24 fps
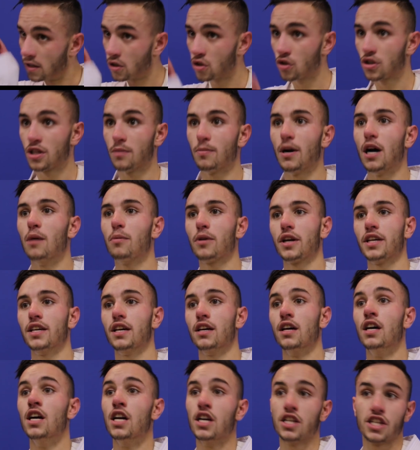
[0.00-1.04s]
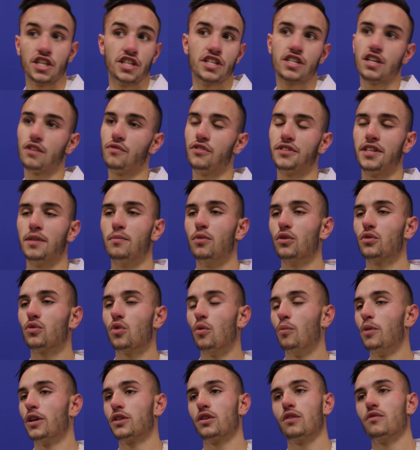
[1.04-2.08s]
Je sais pas, après j'ai déjà fait des bonnes
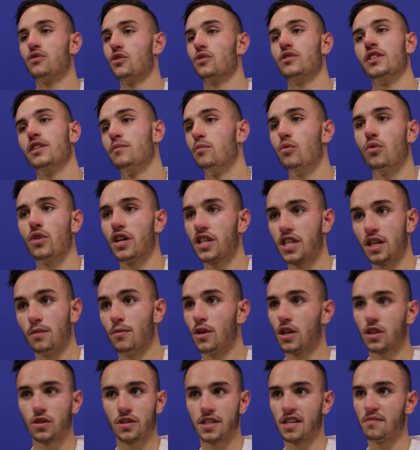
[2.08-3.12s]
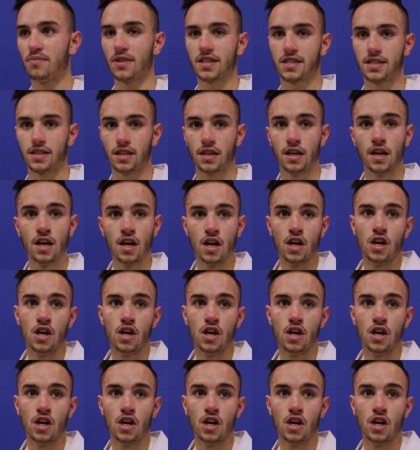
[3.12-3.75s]
compètes en faisant des bons régimes, je hein, je sais pas si.